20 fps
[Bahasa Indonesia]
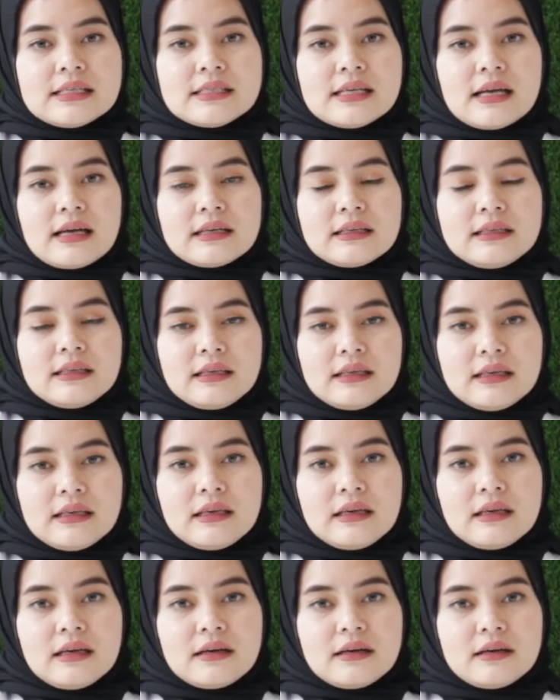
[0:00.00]

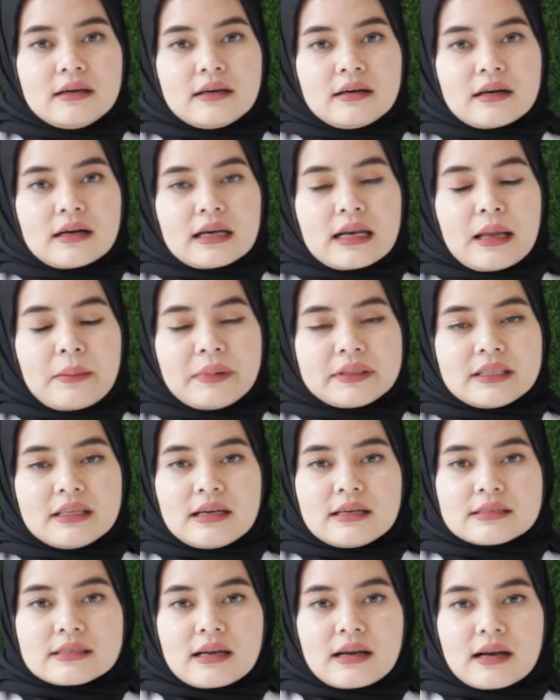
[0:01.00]
Jadi uh, kenapa
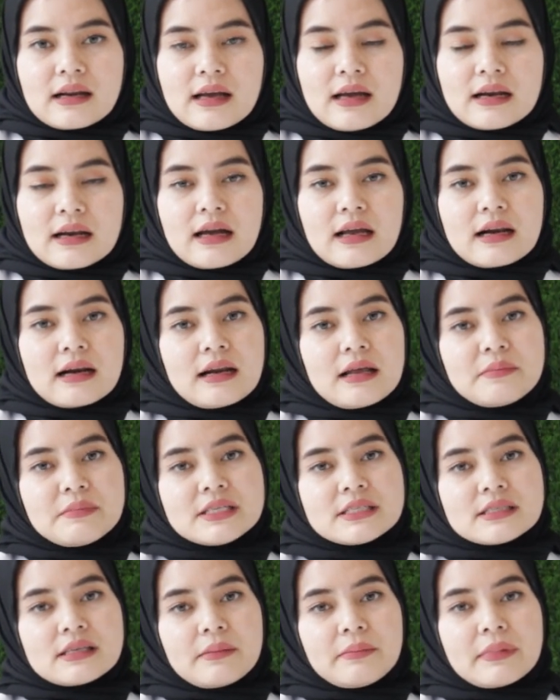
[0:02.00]
tidak disarankan? Karena
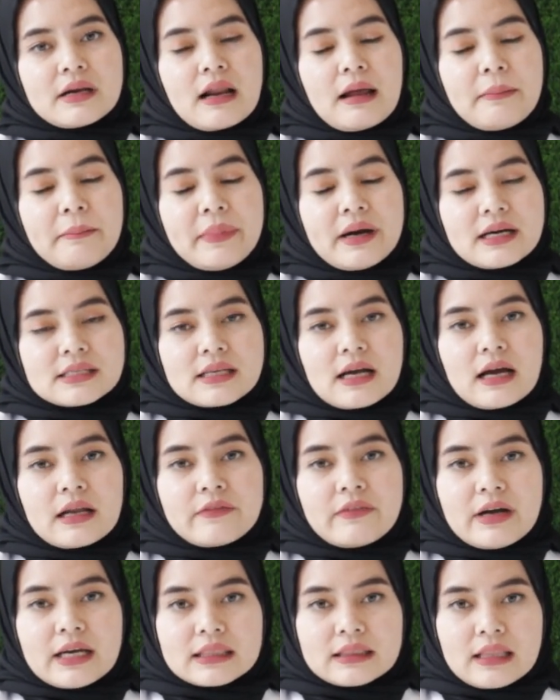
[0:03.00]
bisa berdampak
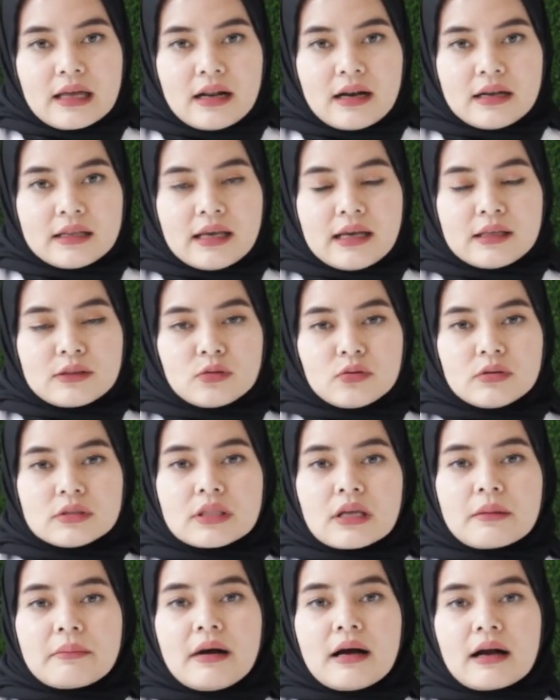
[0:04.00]
sangat fatal yaitu
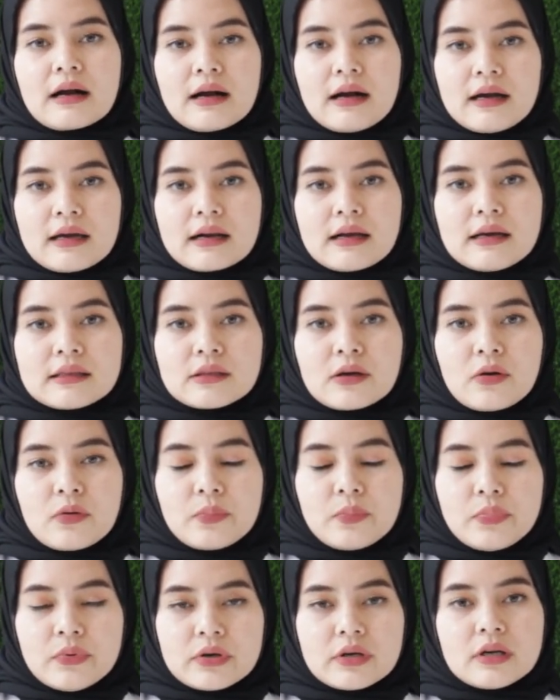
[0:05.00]
terbakar
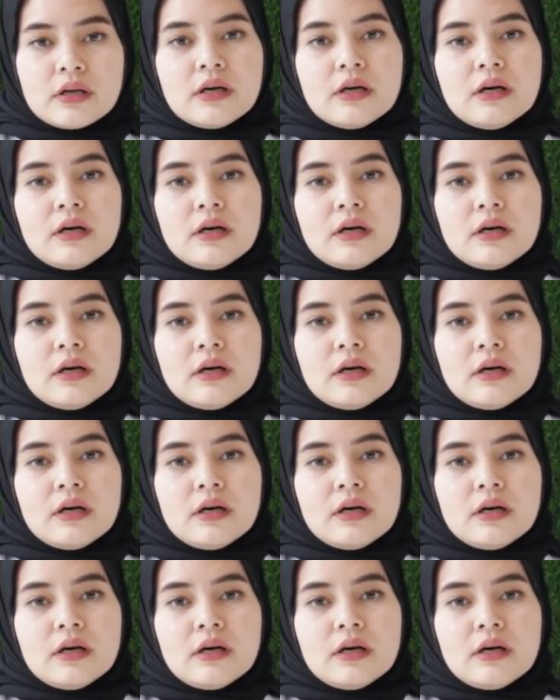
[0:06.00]
ataupun